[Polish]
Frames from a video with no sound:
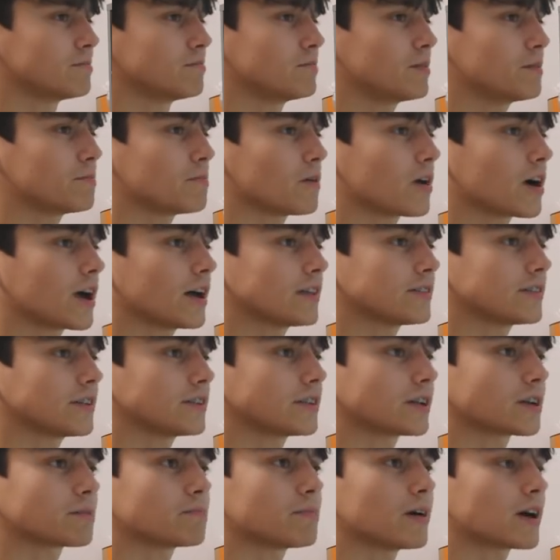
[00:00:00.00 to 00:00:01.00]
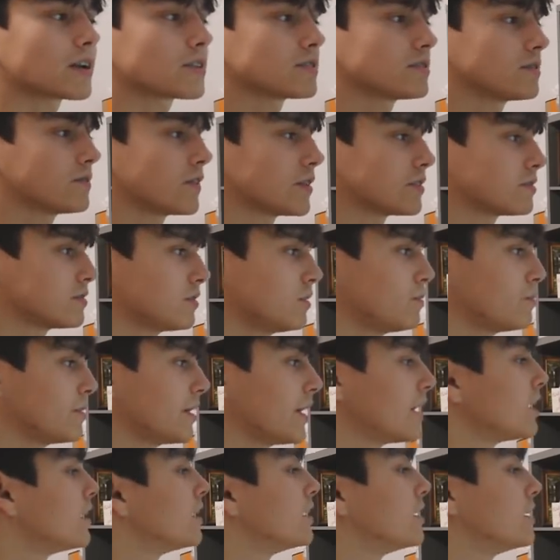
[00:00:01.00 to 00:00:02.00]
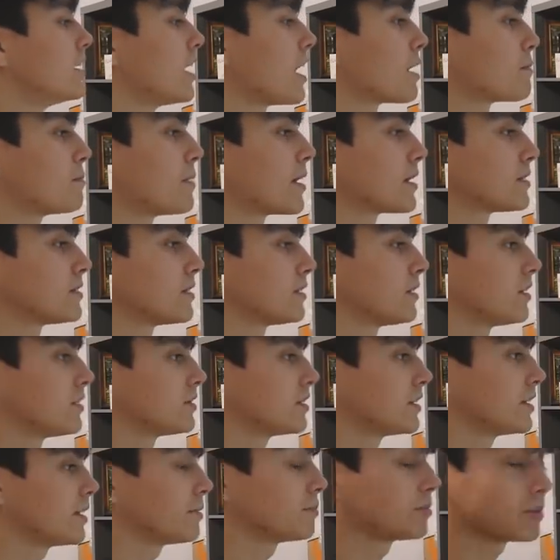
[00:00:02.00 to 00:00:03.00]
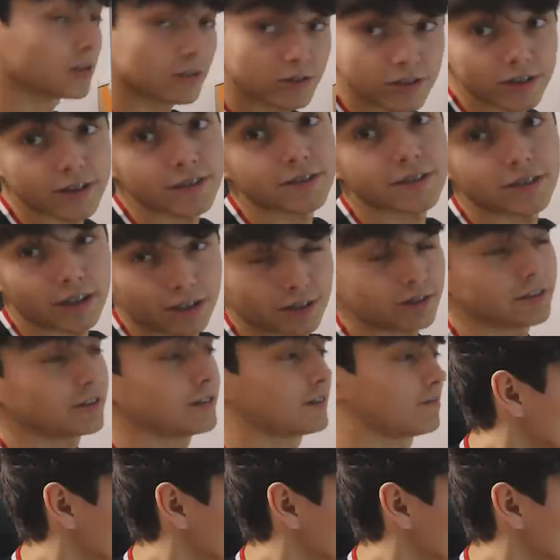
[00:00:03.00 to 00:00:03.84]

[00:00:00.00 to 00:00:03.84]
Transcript: by pokazać jak bardzo was lubię, jak bardzo doceniam to, że jesteście.